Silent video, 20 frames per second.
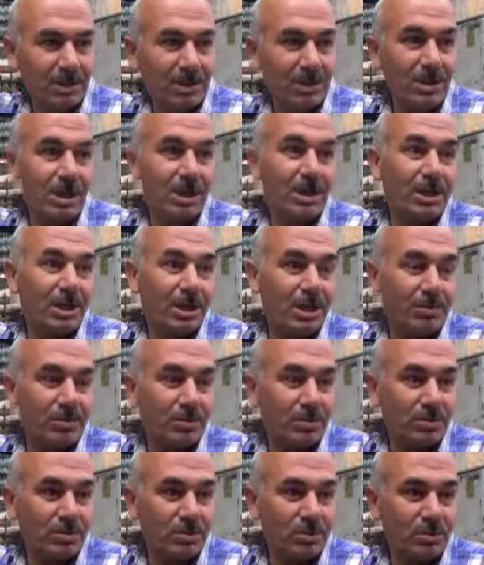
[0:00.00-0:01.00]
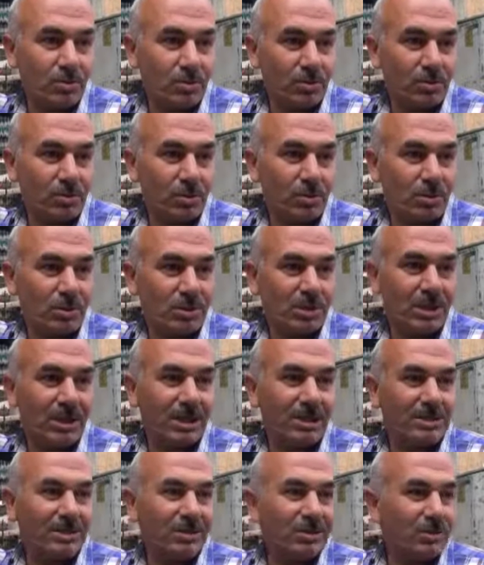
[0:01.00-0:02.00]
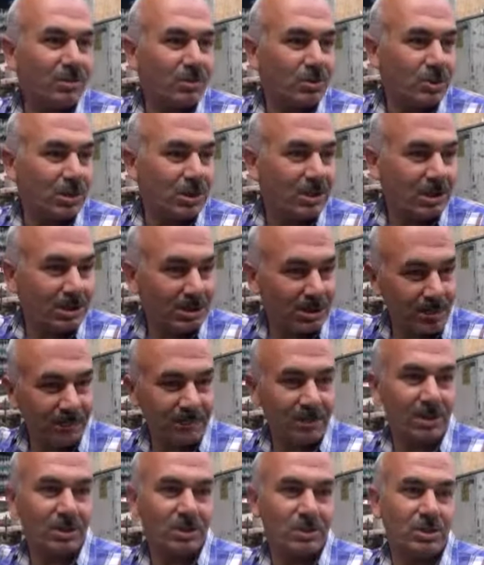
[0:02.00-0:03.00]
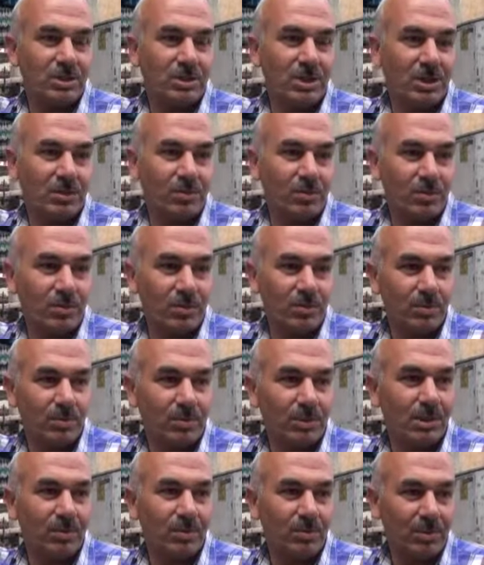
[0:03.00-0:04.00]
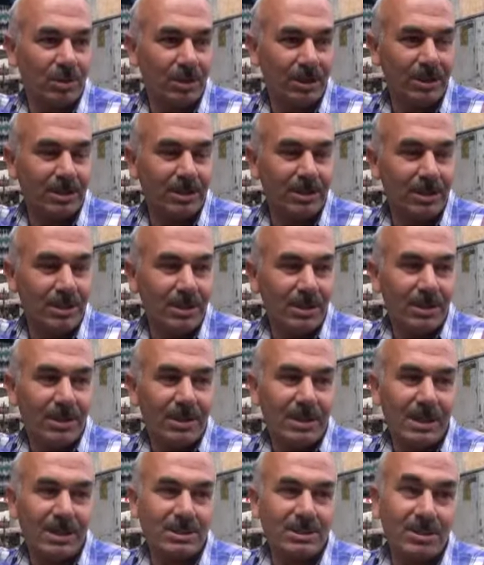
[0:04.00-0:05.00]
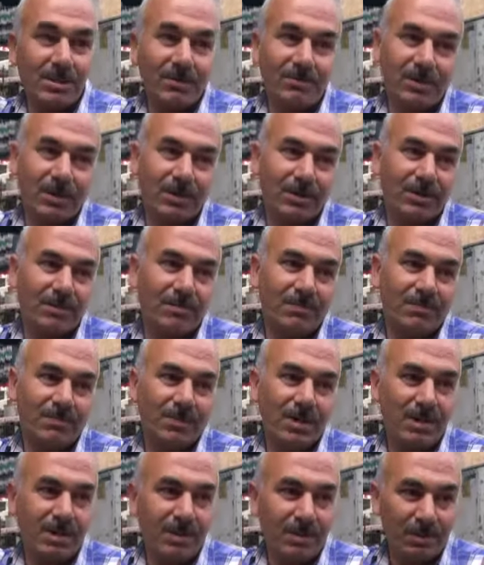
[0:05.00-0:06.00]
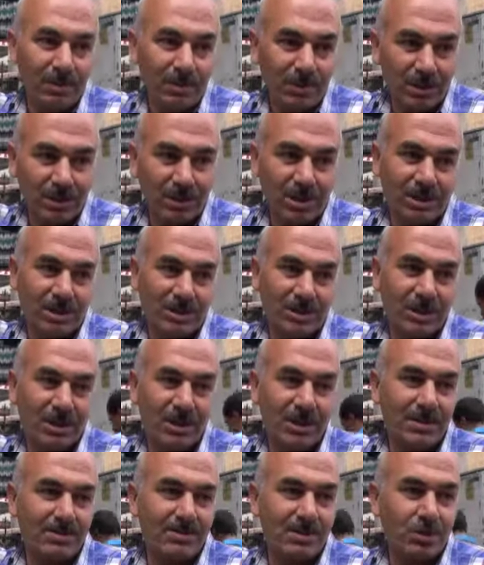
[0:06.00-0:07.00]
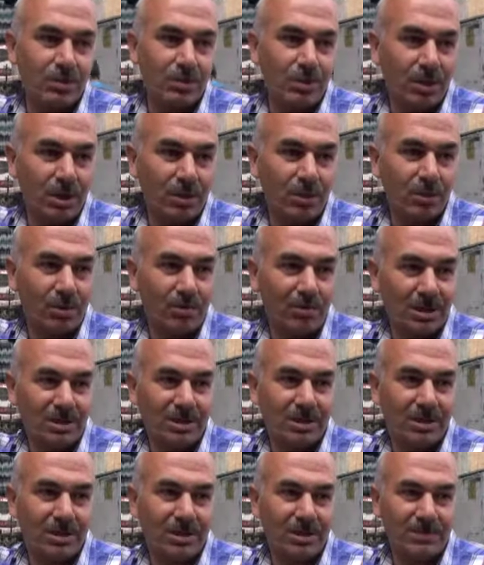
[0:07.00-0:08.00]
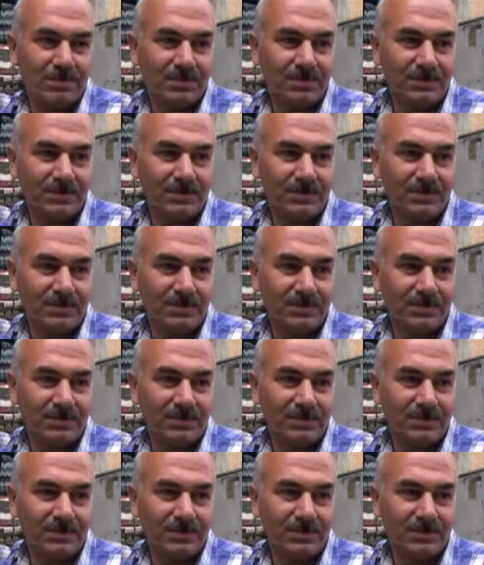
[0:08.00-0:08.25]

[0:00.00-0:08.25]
Niye öyle yapıyorsun sorduğumuzda işte etrafta hırsızlar da oluyor. Ondan dolayı esnafların ve vatandaşların hepsi duyarlı olması lazım.